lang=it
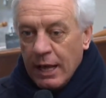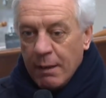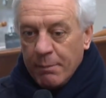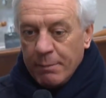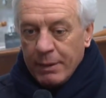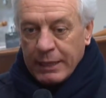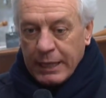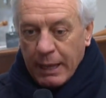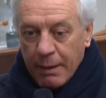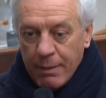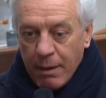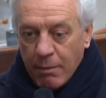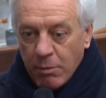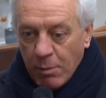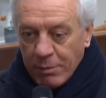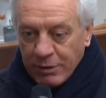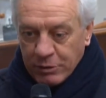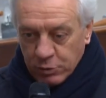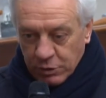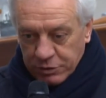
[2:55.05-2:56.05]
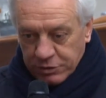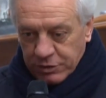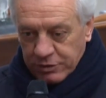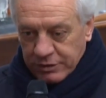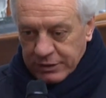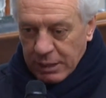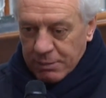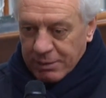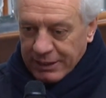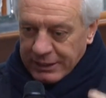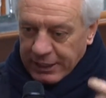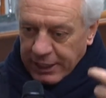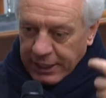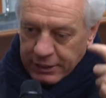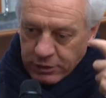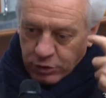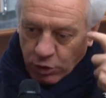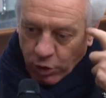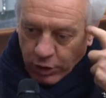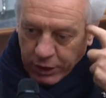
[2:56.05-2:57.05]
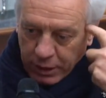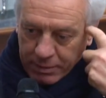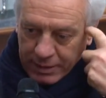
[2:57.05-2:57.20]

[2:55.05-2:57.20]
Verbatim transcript: perché abbiamo messo a sistema i territori,